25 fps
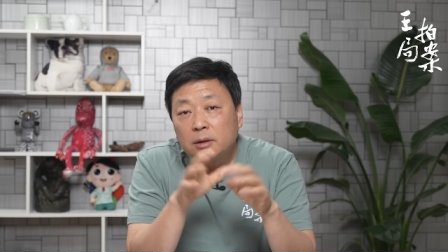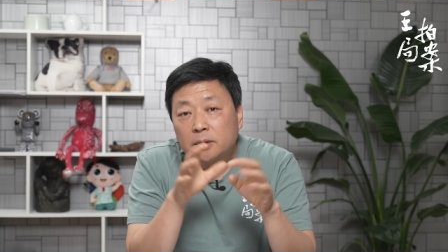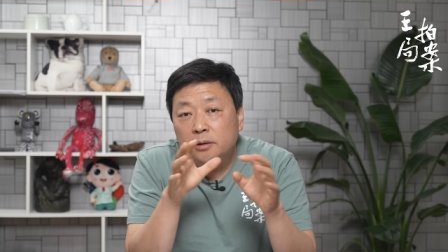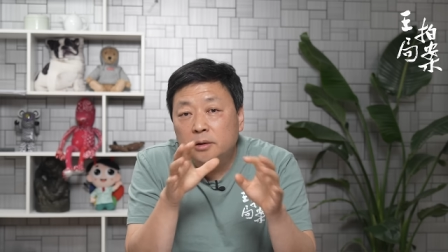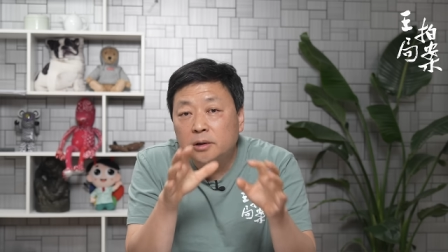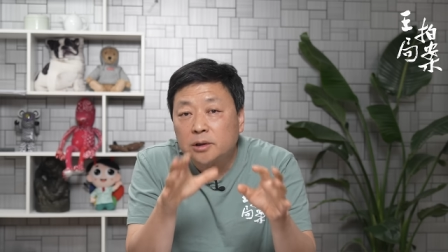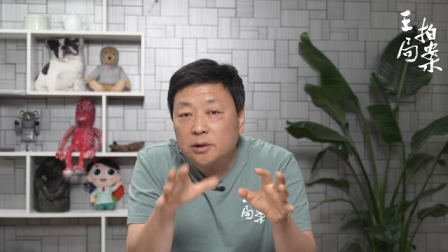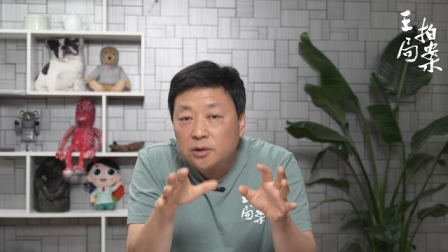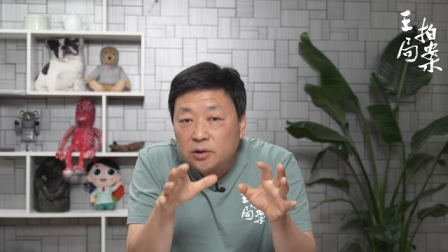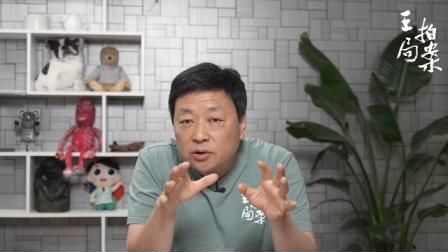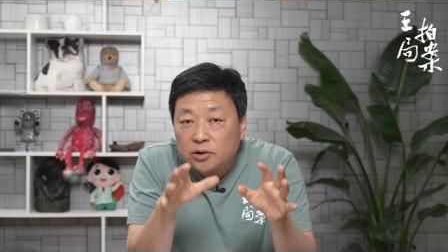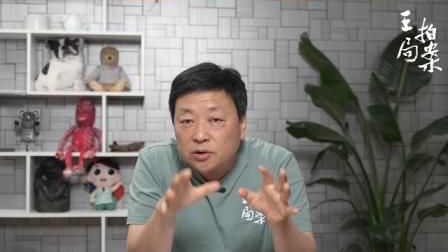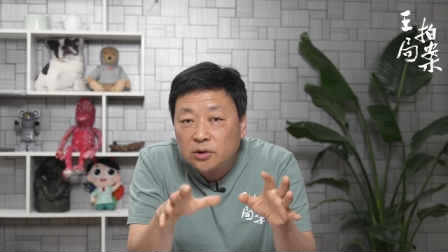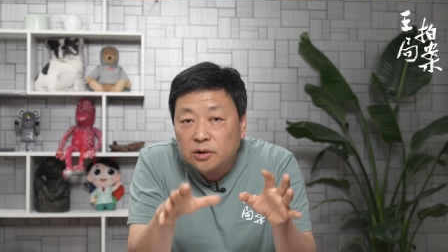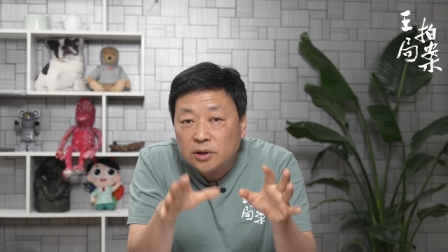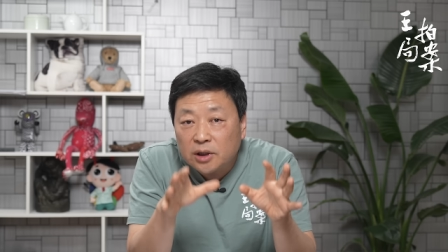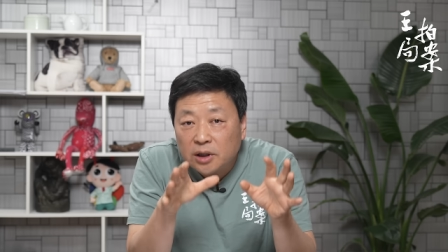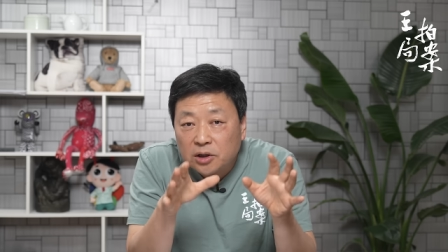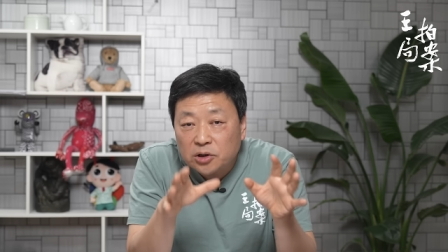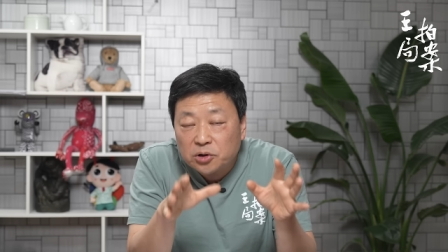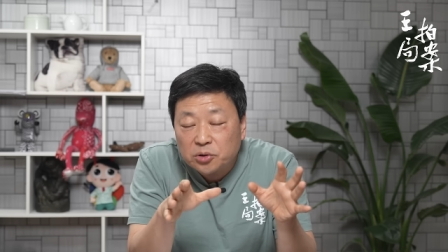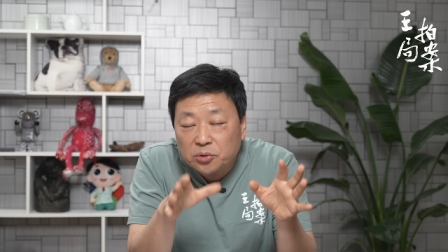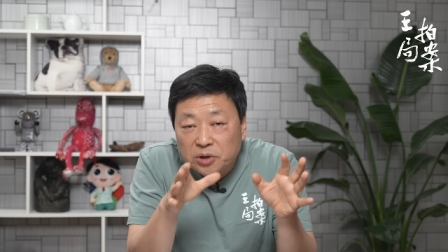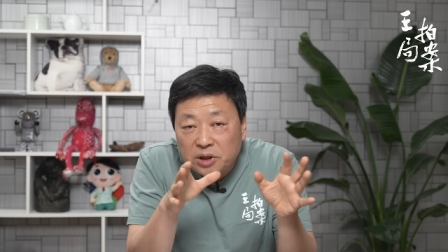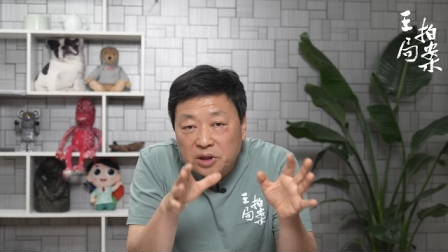其实那
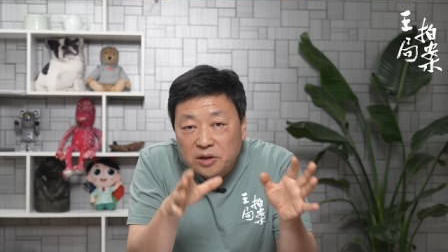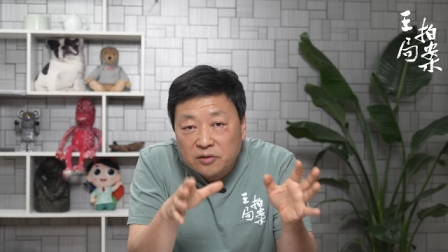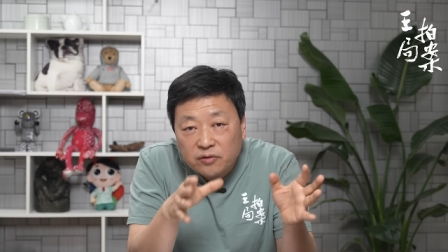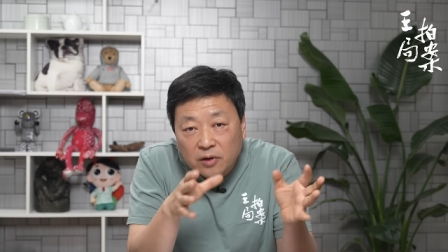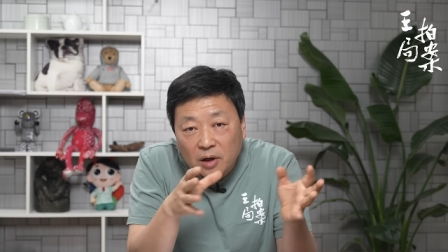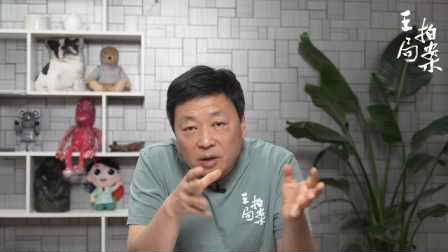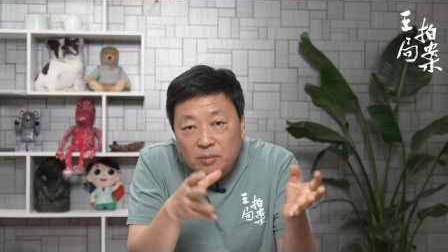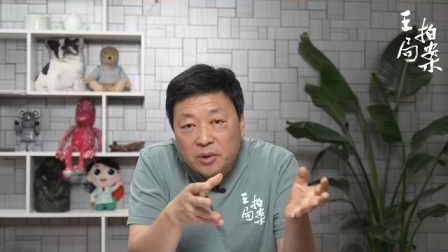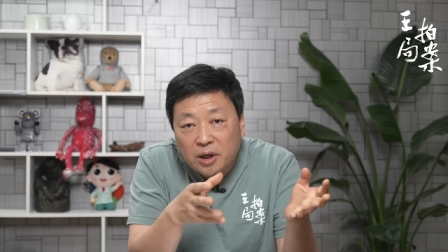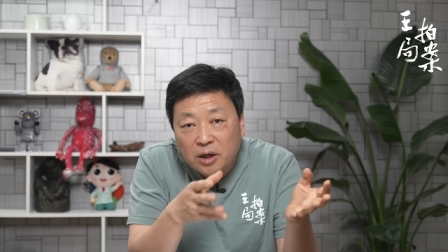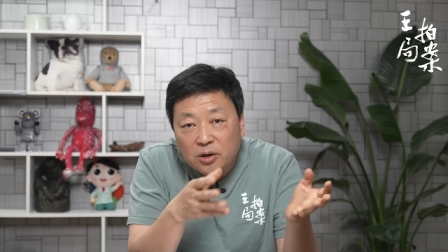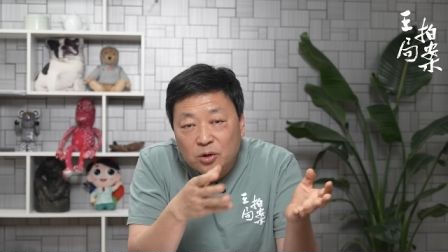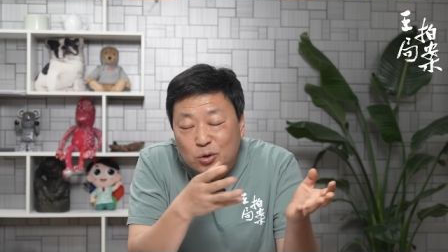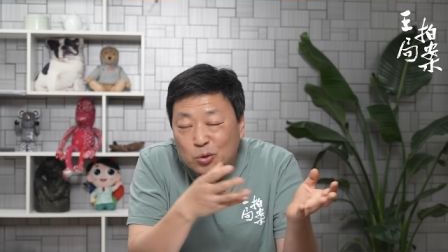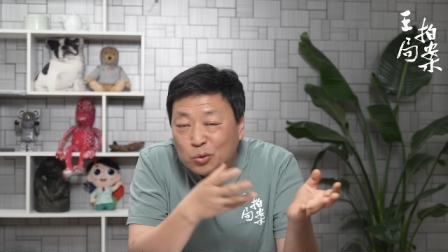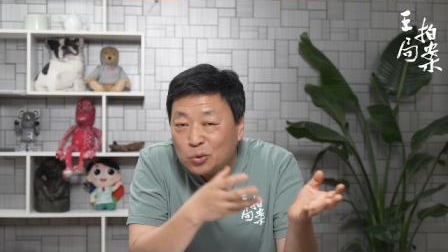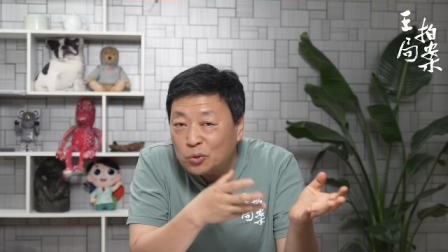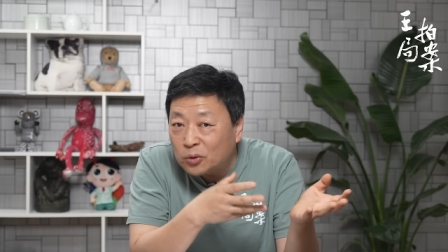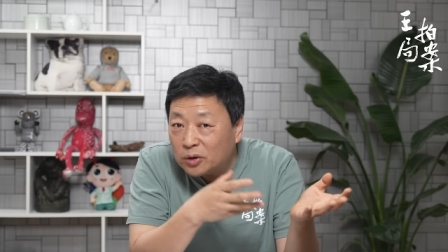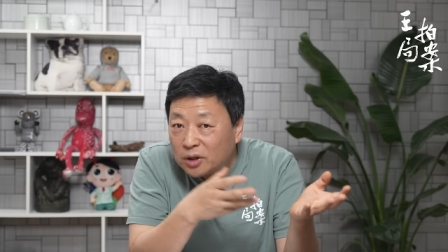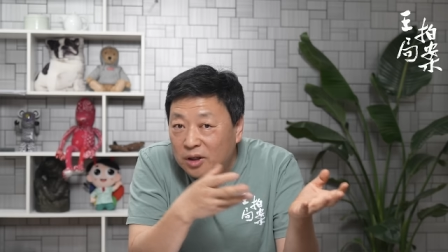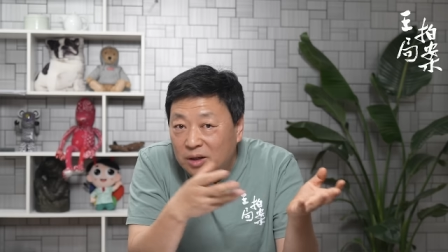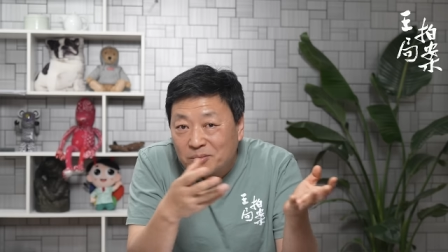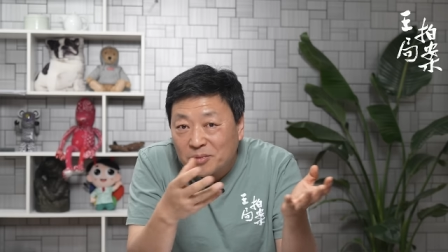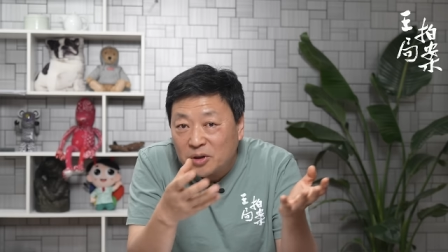个时候，一方面中
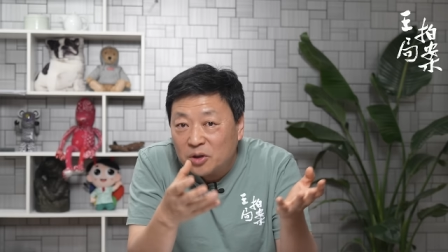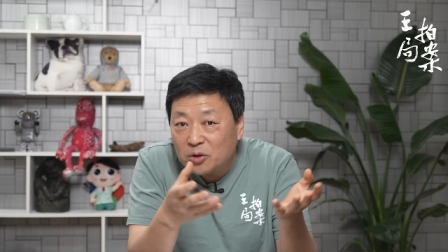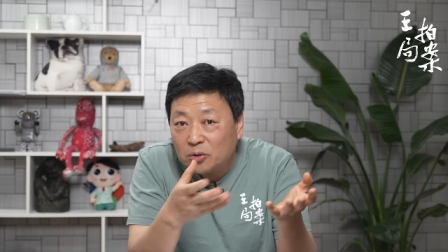国也没